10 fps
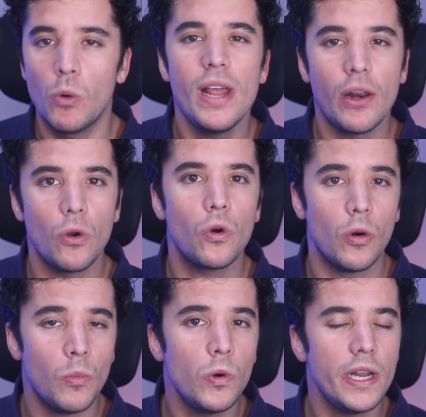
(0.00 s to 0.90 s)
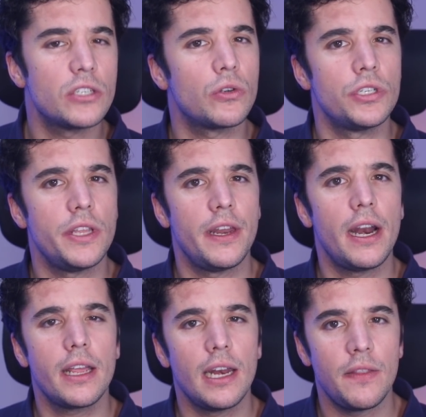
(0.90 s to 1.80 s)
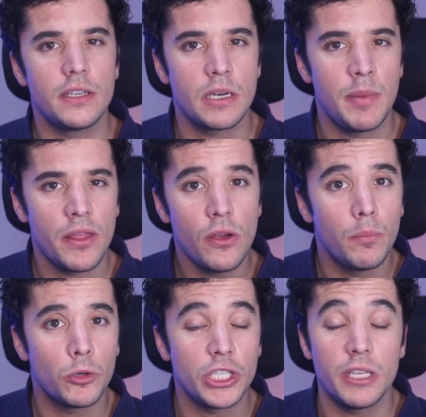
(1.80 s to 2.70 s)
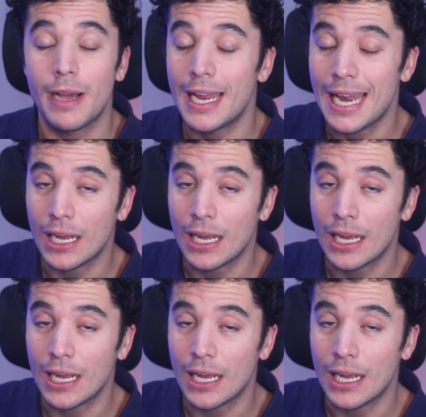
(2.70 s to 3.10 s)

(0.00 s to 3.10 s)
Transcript: un error común es considerar que la discriminación positiva en la